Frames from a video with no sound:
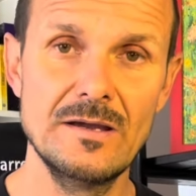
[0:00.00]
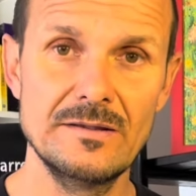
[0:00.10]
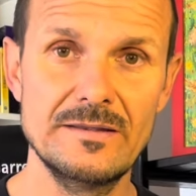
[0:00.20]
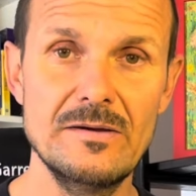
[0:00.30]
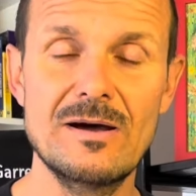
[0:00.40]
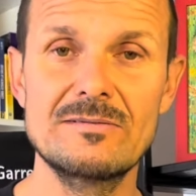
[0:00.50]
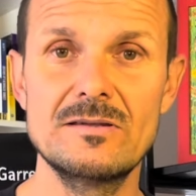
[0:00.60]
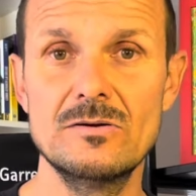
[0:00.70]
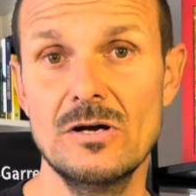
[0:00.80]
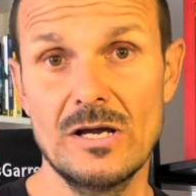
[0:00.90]
de
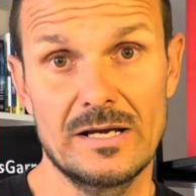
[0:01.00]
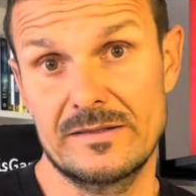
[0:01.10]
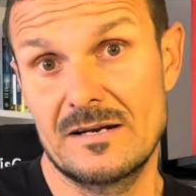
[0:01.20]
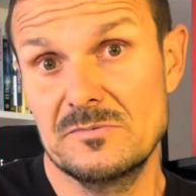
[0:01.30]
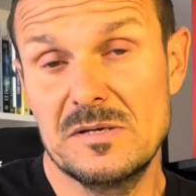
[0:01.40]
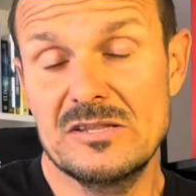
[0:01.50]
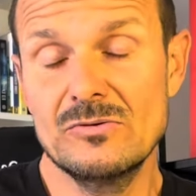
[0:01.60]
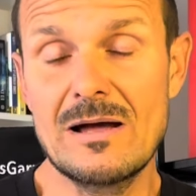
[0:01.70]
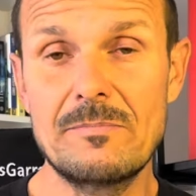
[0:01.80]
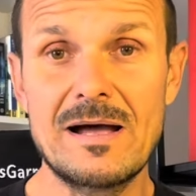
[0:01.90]
vacío que transmite
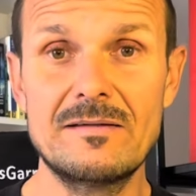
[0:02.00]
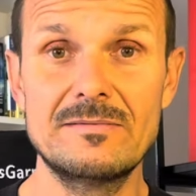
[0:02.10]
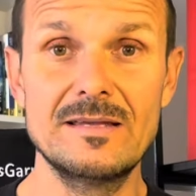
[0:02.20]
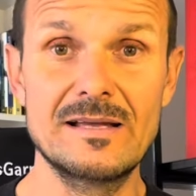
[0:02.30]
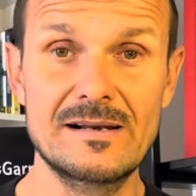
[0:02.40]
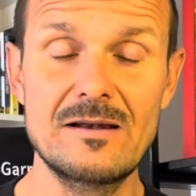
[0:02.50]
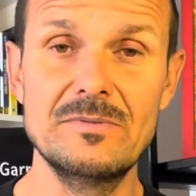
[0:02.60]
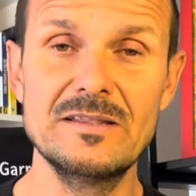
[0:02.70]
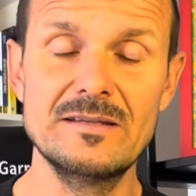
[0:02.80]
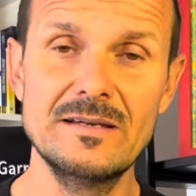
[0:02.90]
una paz y que
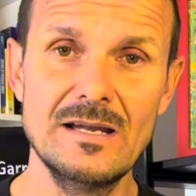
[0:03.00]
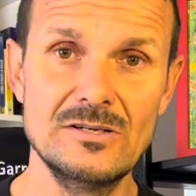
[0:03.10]
realmente